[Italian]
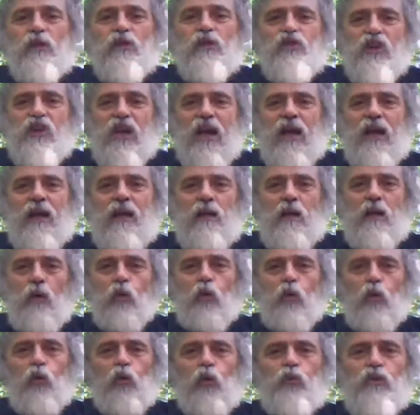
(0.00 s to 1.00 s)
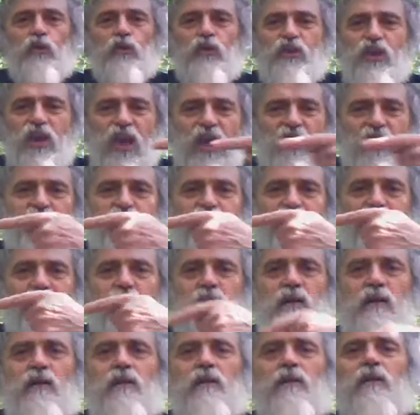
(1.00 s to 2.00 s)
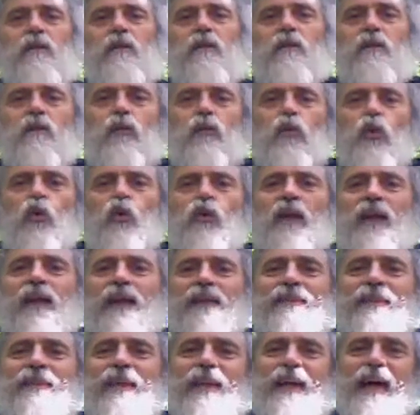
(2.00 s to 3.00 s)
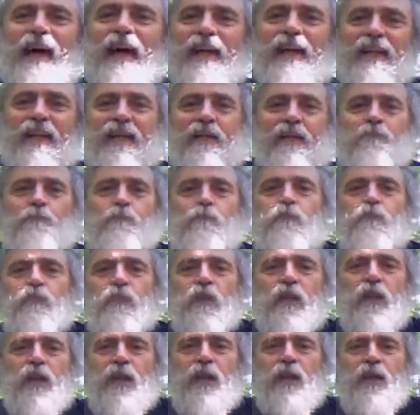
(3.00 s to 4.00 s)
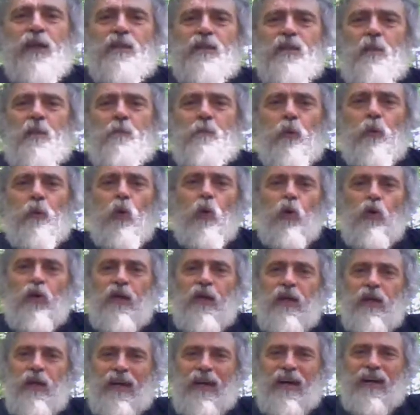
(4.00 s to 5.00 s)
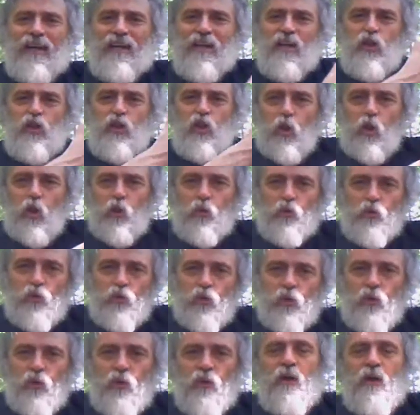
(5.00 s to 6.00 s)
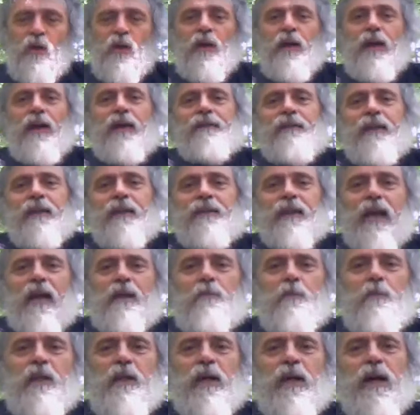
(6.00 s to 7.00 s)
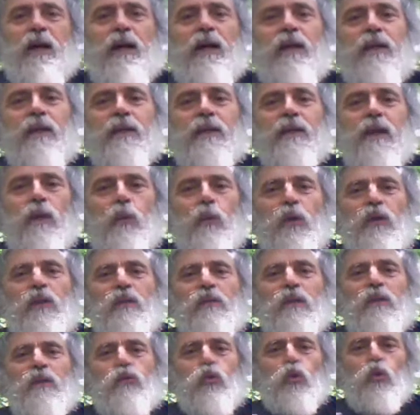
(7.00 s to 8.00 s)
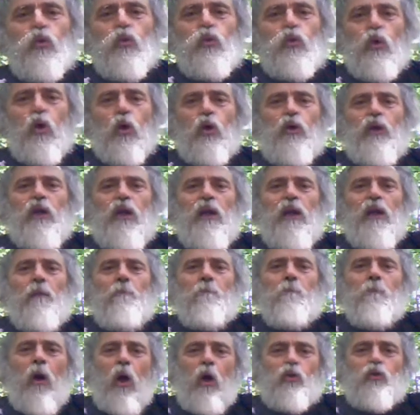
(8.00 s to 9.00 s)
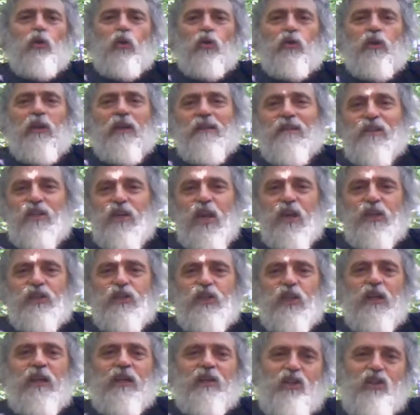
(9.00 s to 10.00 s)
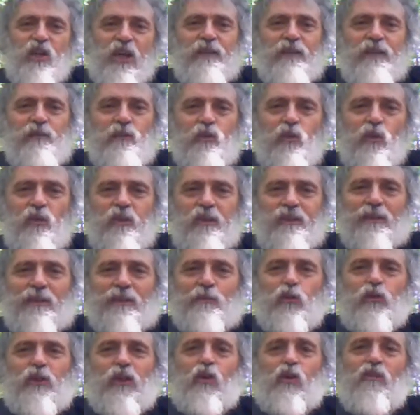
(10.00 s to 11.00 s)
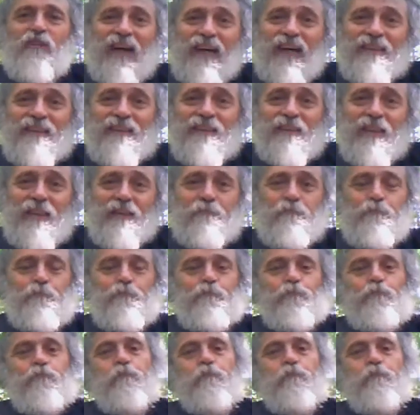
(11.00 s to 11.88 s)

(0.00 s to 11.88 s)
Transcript: c'è un 10 unilaterale che si pone al riscontro e determina che quindi tutto il moto del 10 nel 100 è dato da 90